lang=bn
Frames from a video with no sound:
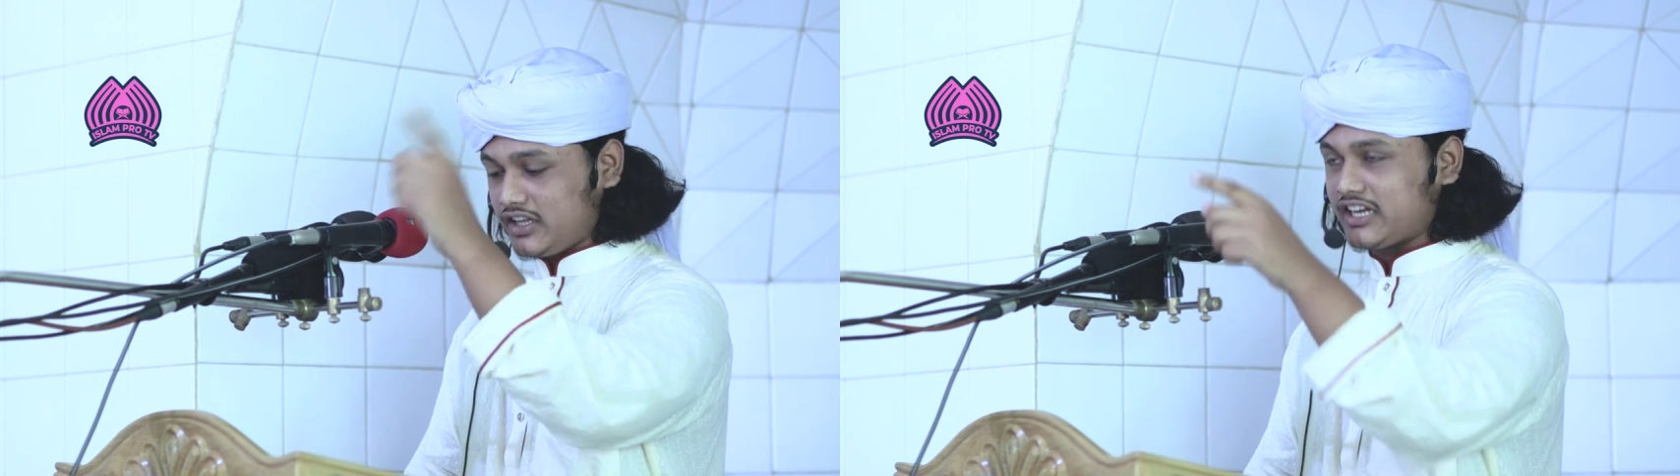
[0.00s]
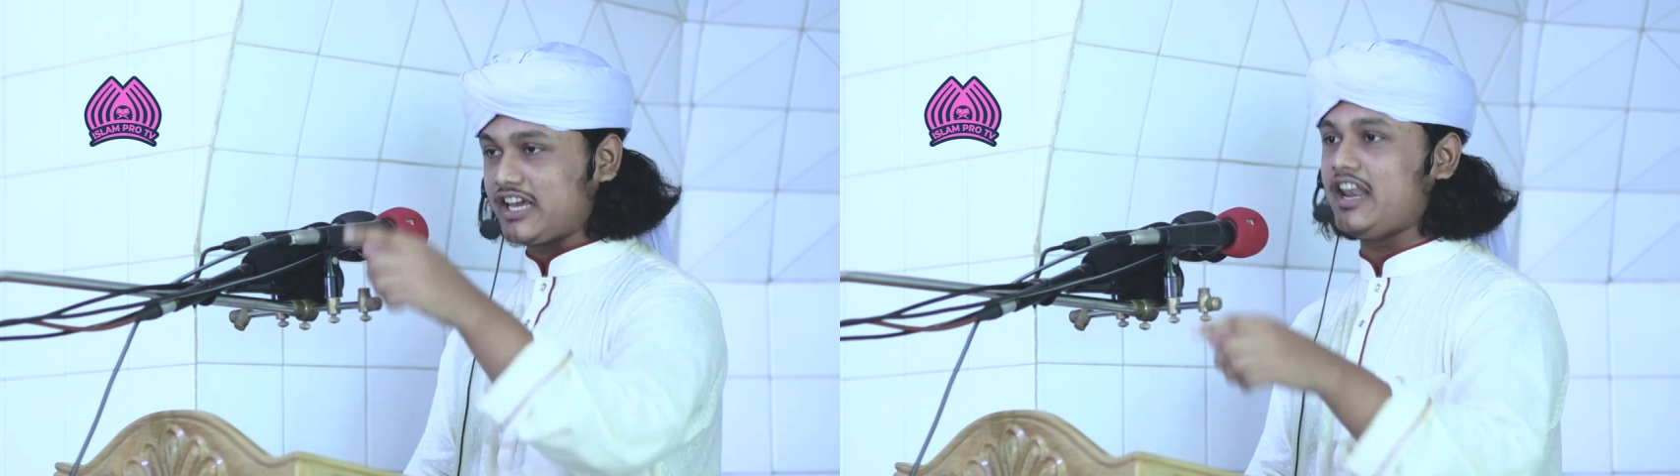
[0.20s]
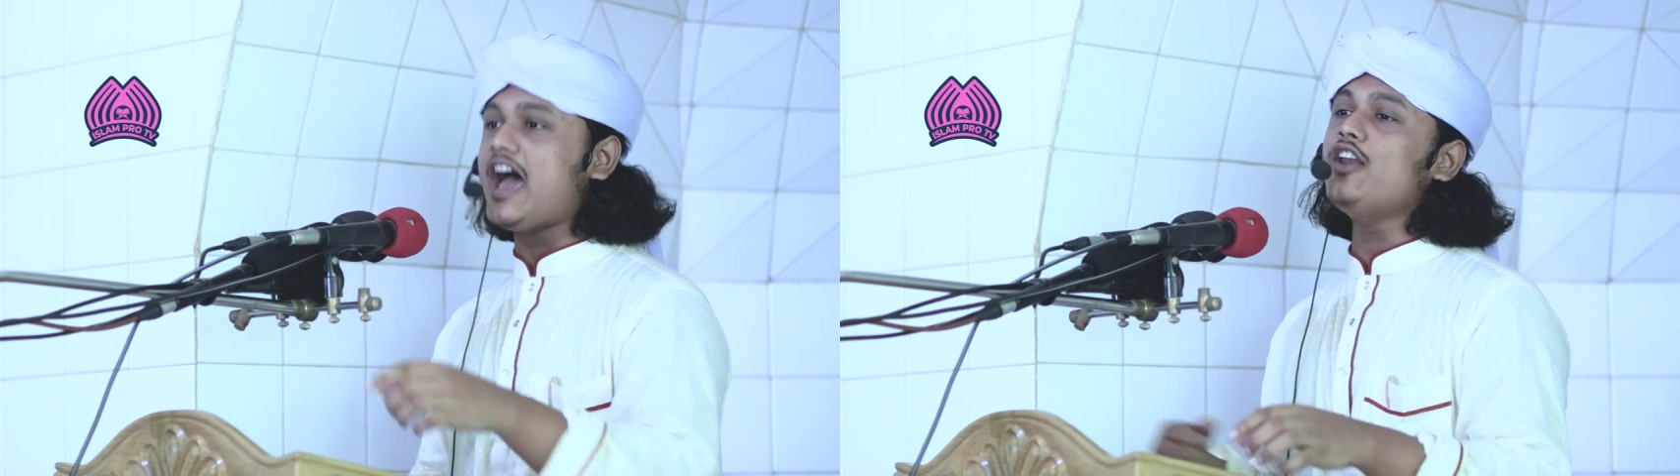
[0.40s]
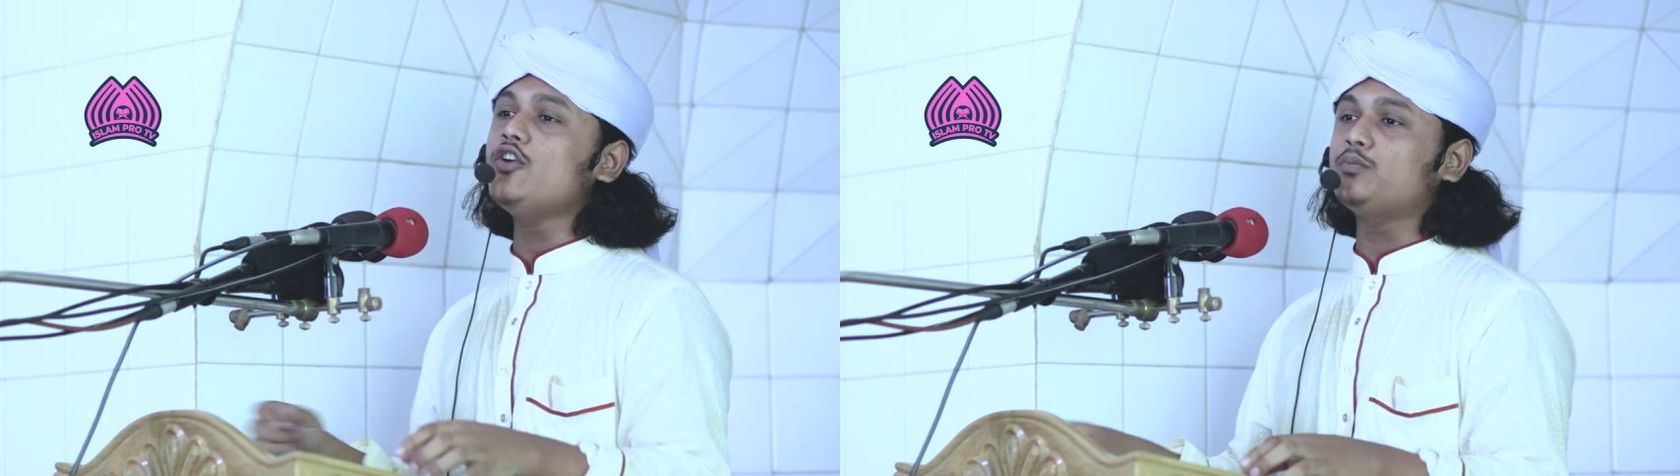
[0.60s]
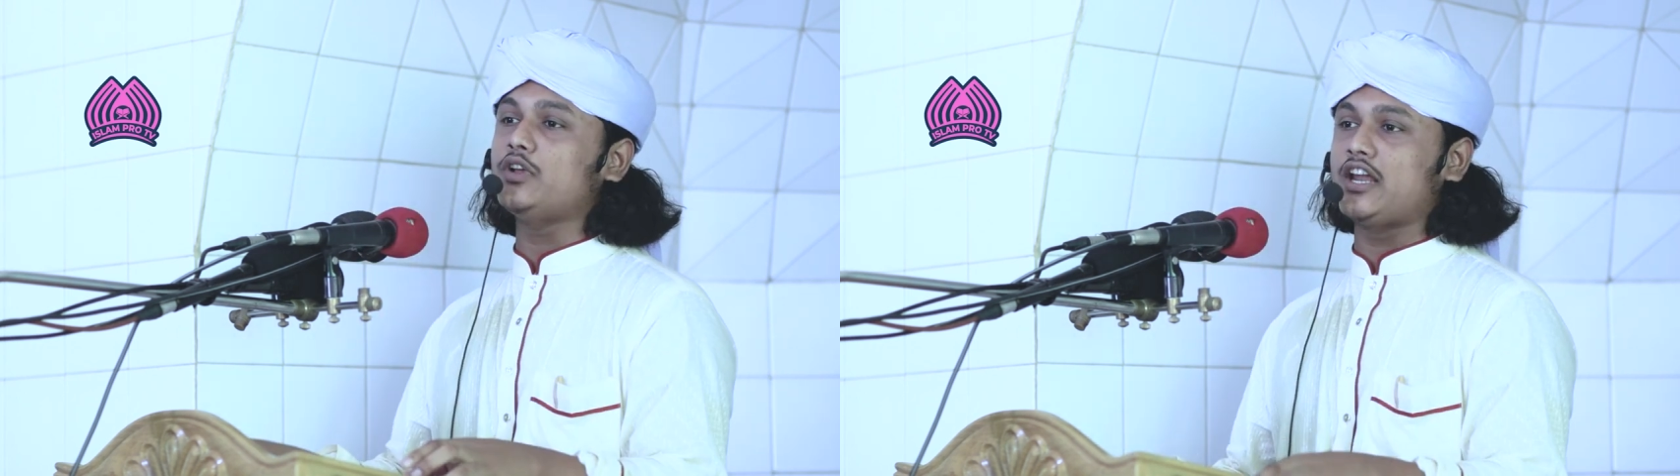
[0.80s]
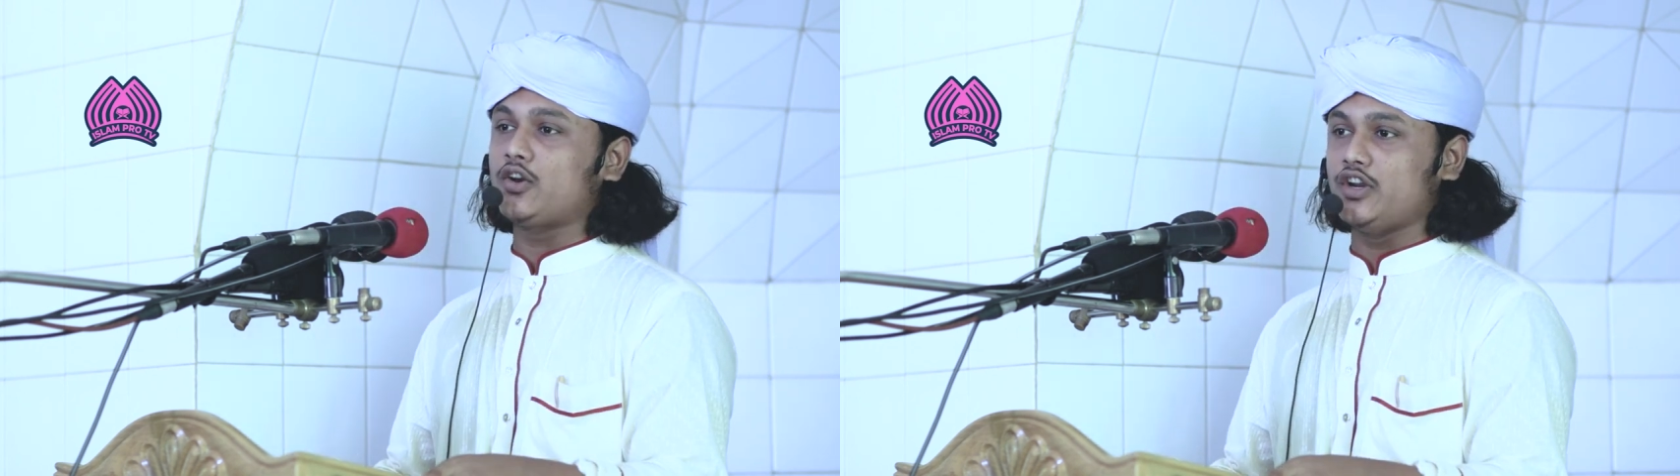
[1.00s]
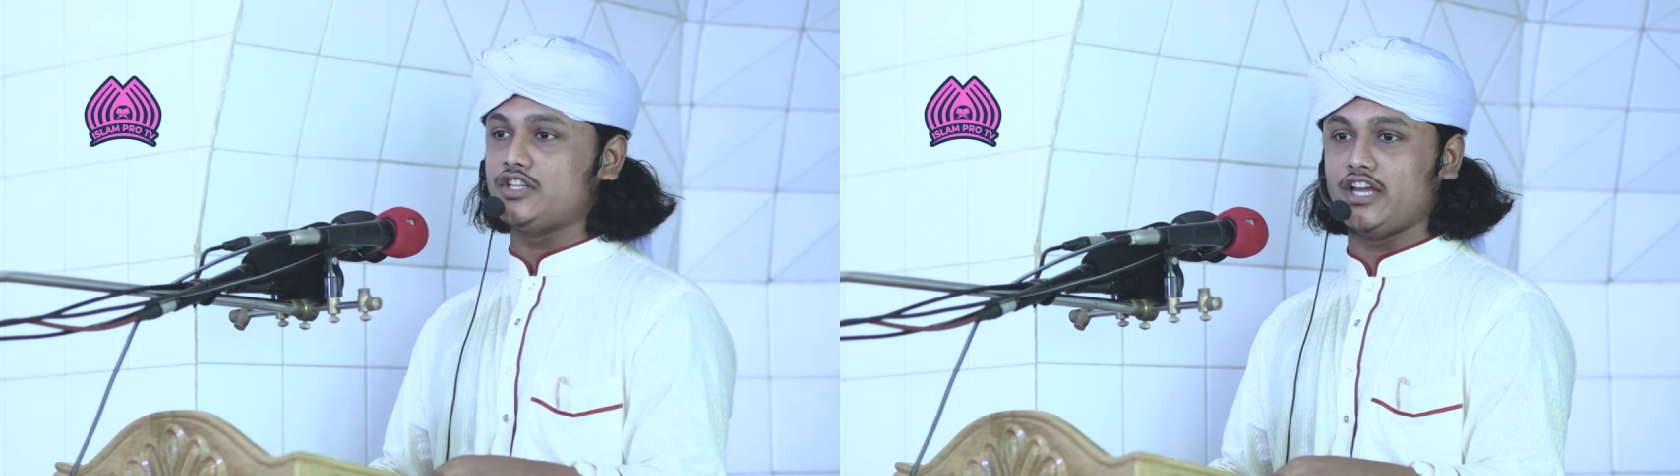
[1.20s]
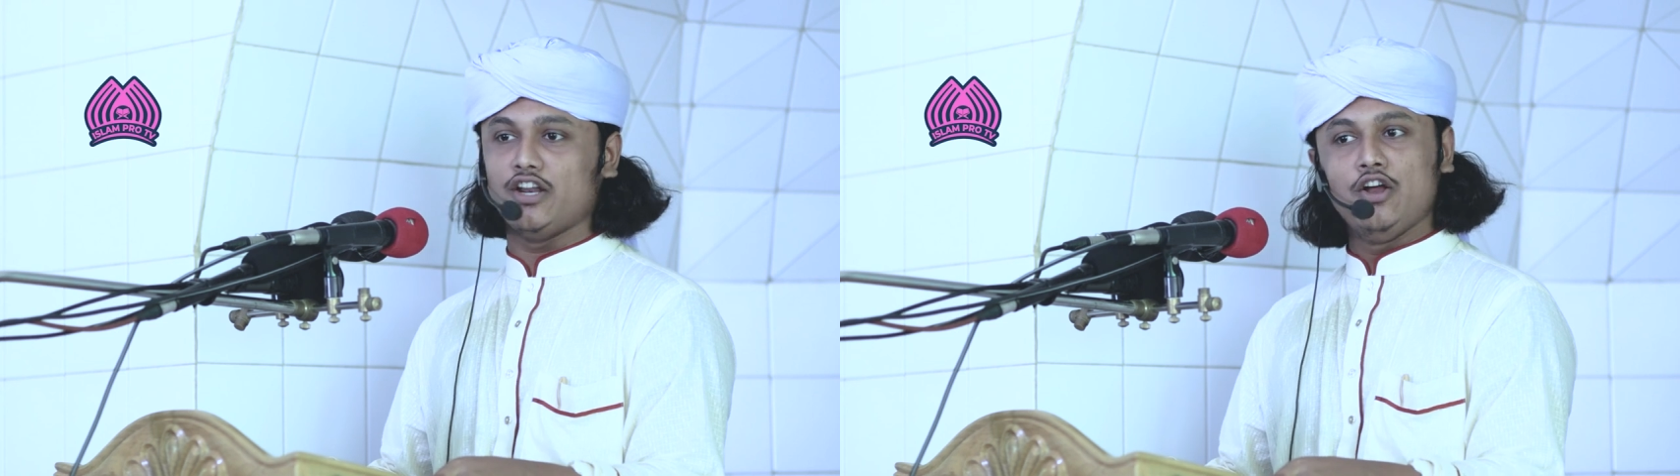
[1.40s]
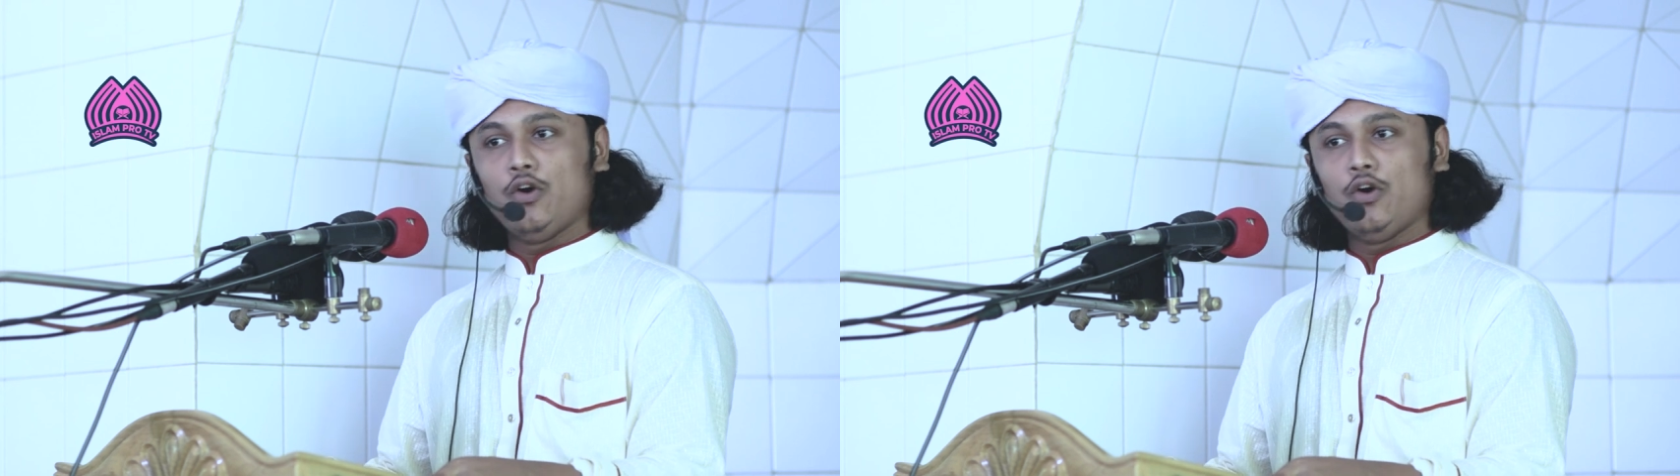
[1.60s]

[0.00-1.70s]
এদেরকে লানত প্রদান করেছেন